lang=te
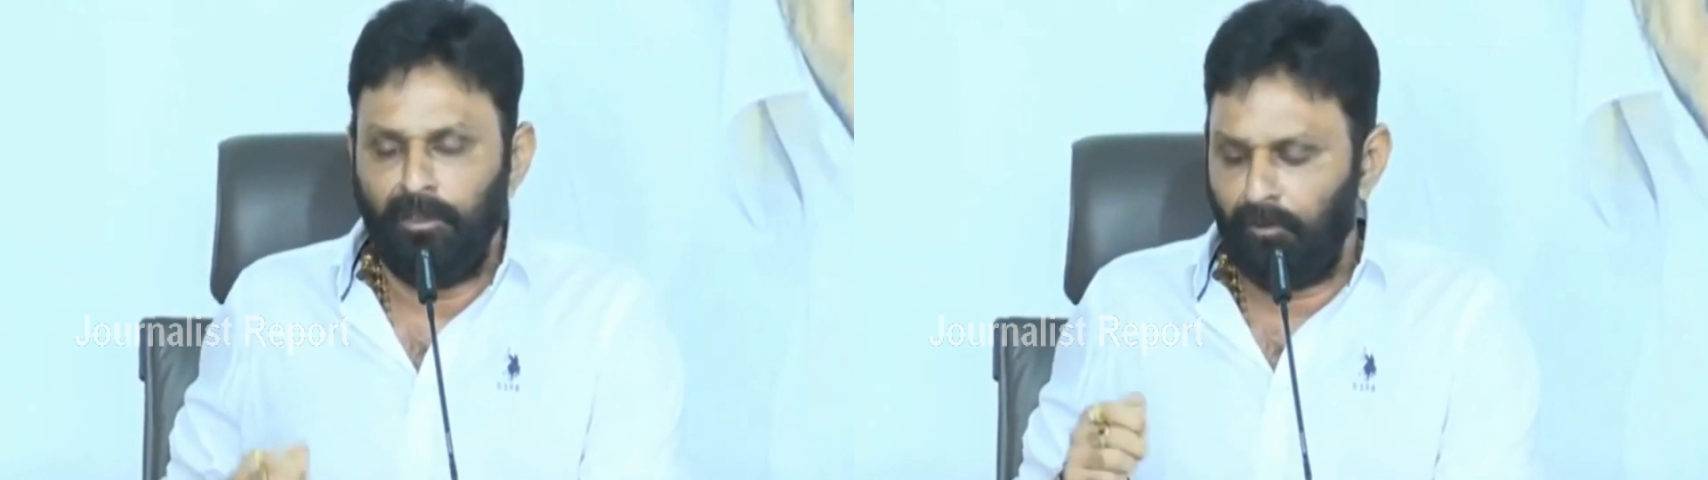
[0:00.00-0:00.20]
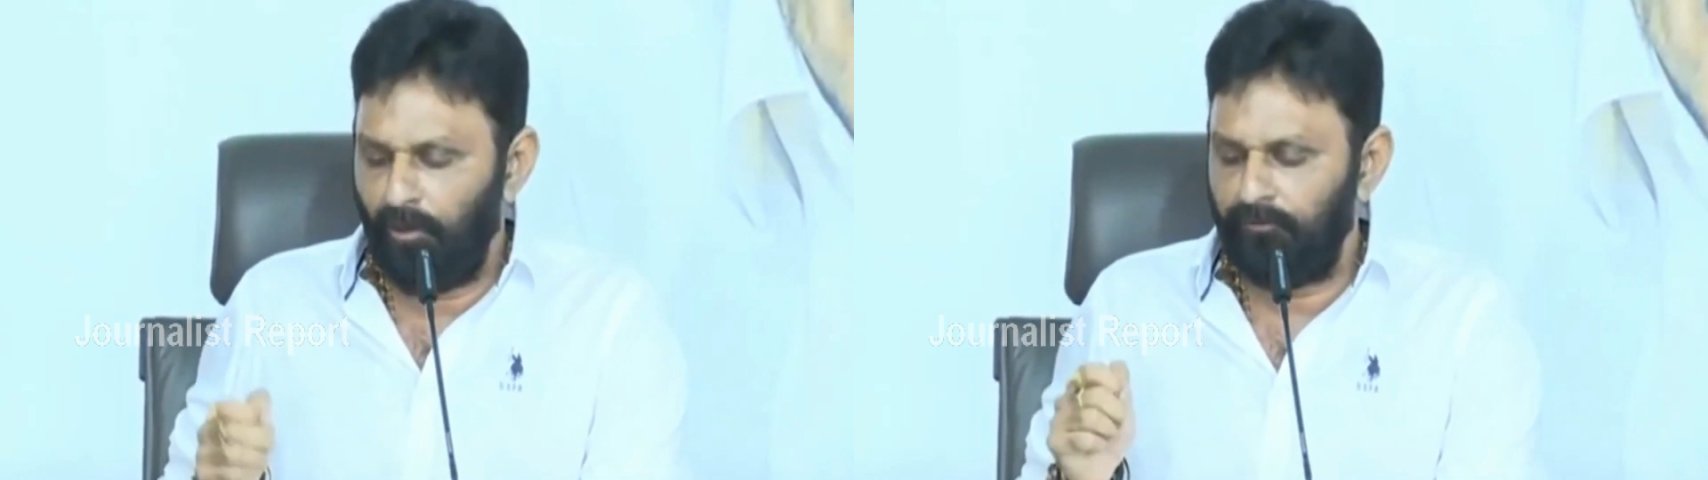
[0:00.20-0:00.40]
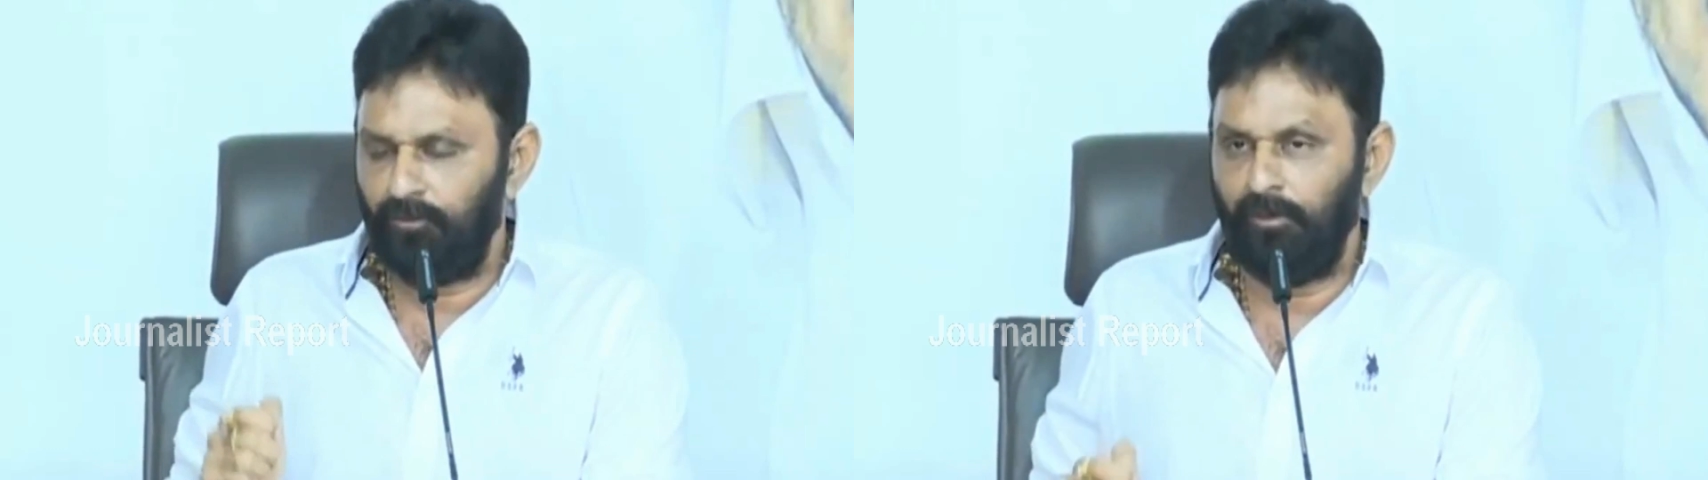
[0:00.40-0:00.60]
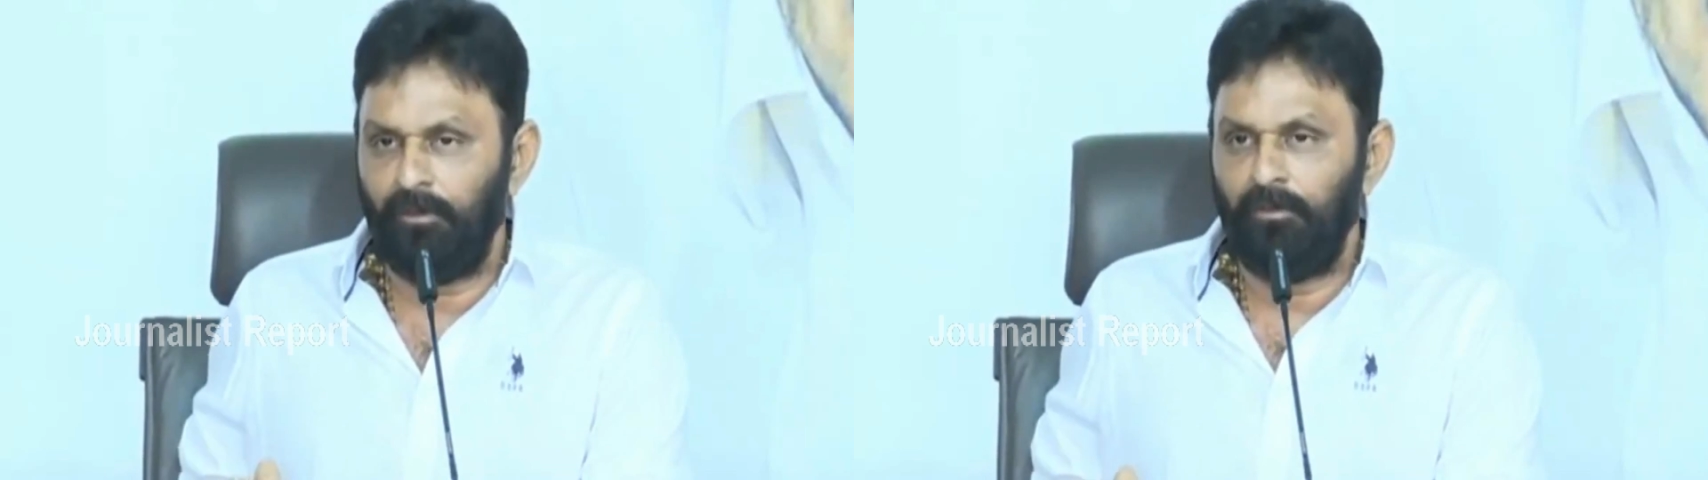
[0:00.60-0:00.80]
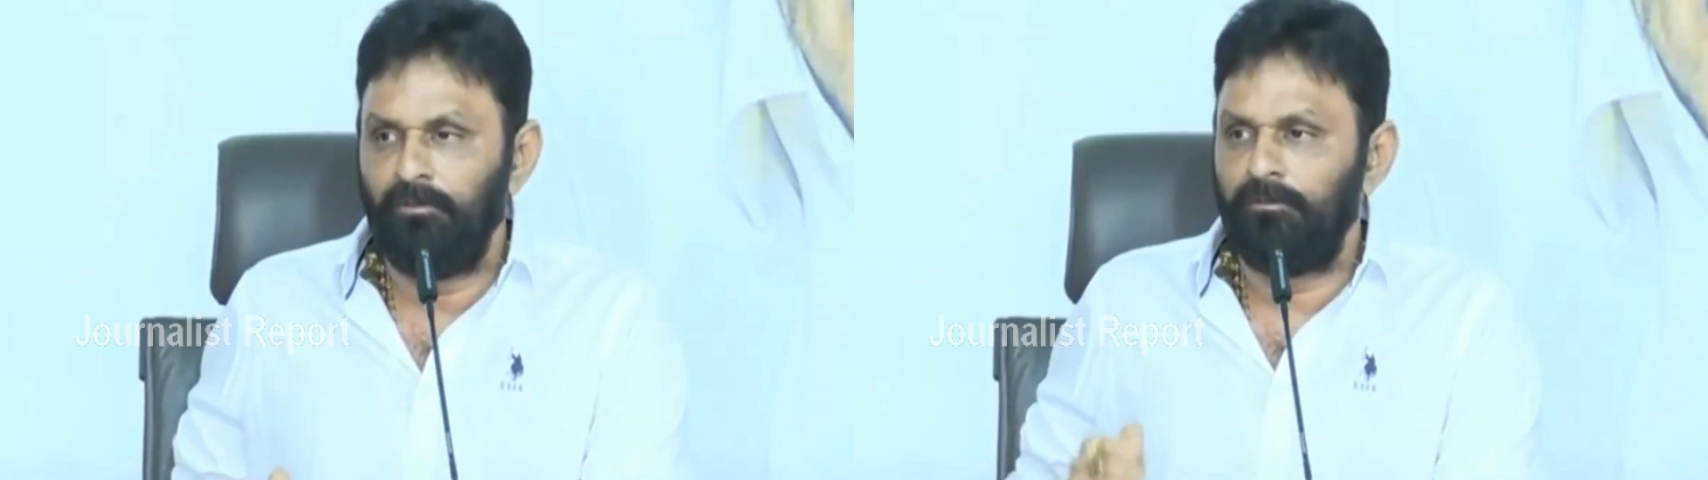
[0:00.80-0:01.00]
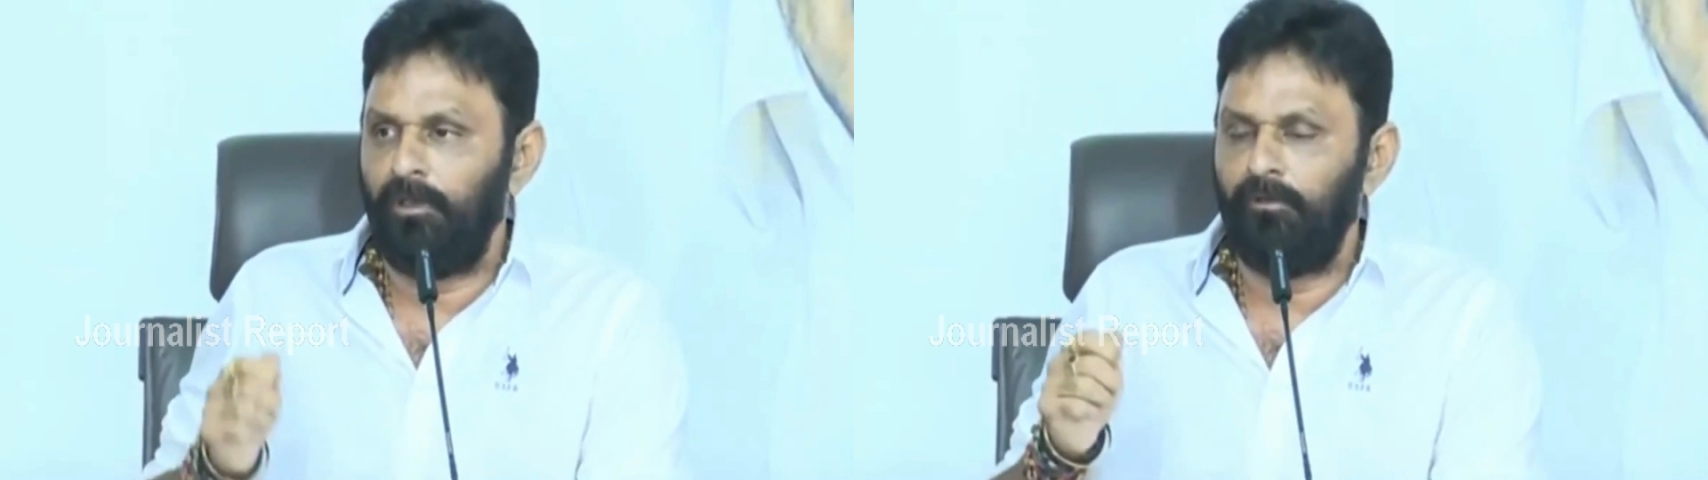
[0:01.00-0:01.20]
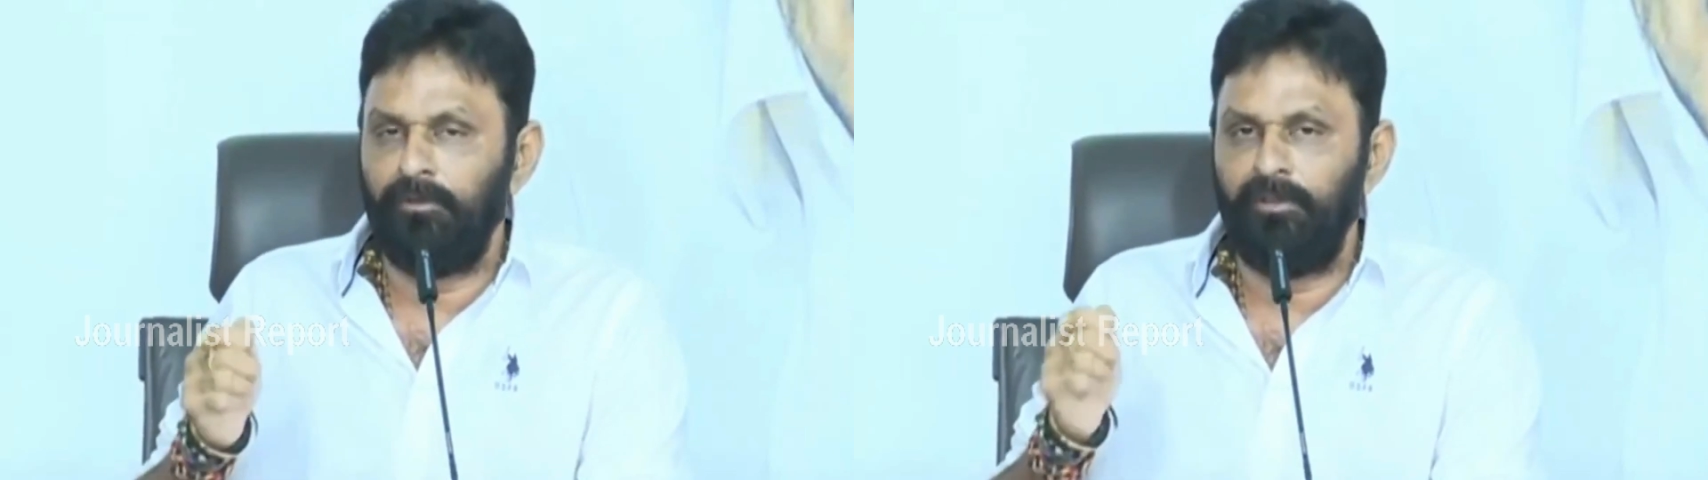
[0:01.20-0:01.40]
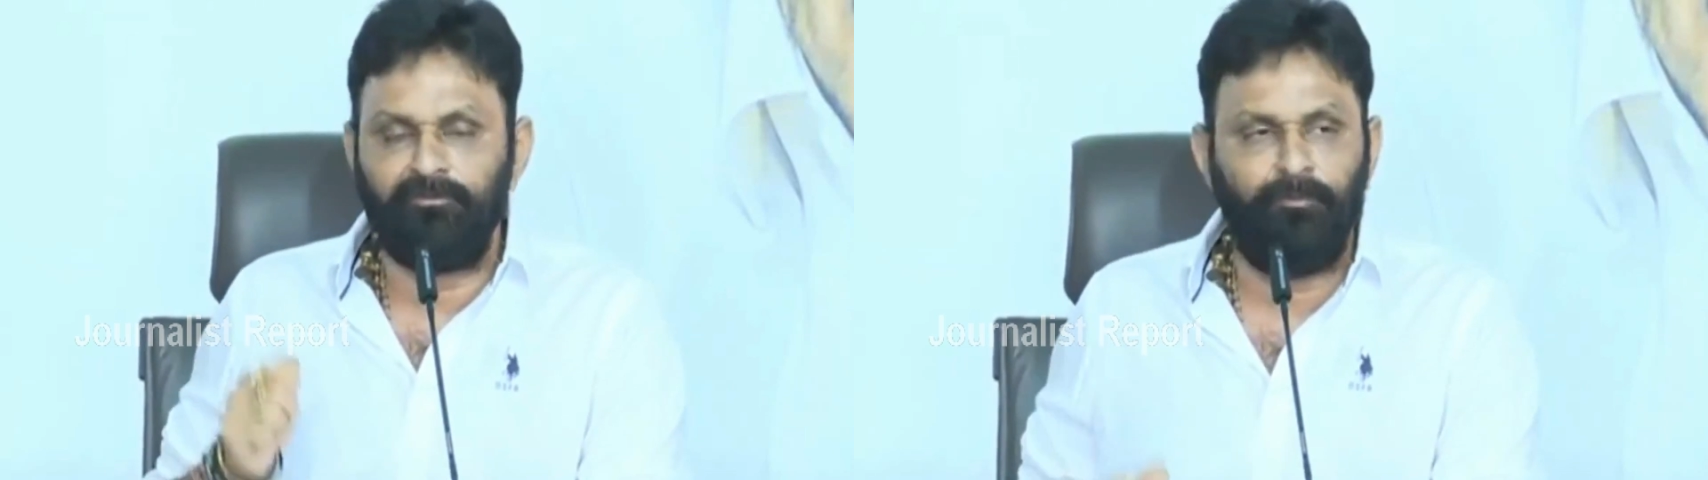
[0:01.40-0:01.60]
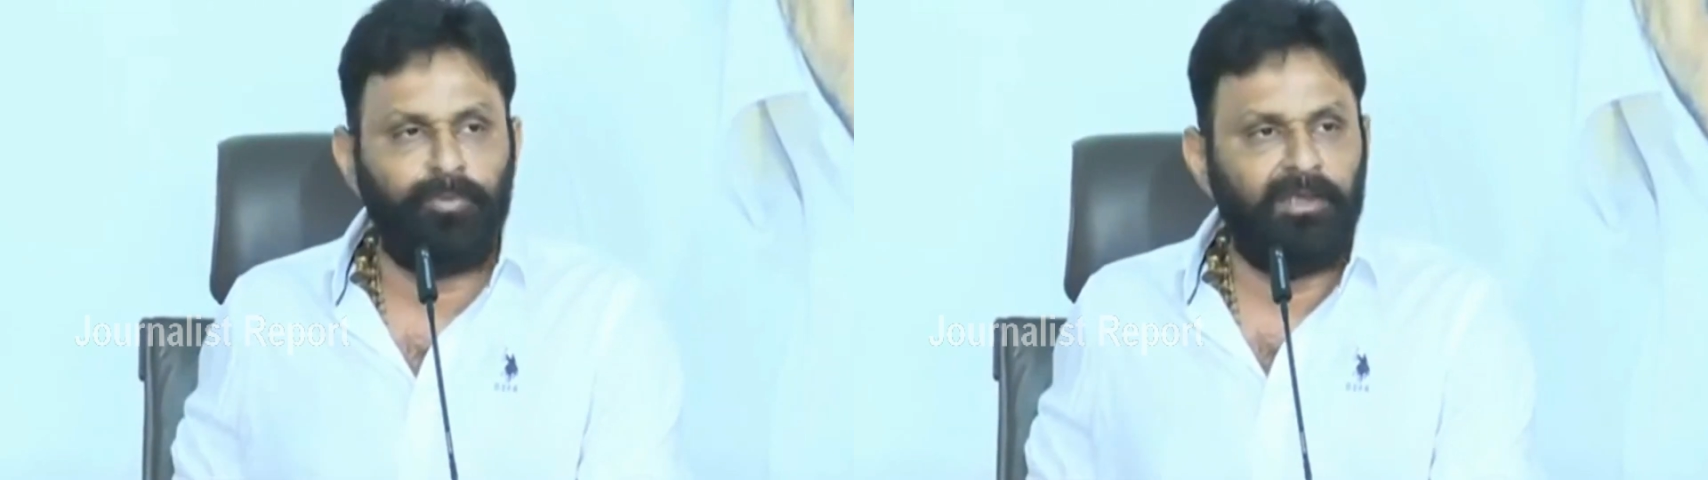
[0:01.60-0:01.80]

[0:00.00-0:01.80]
ఈరోజు తెలుగుదేశం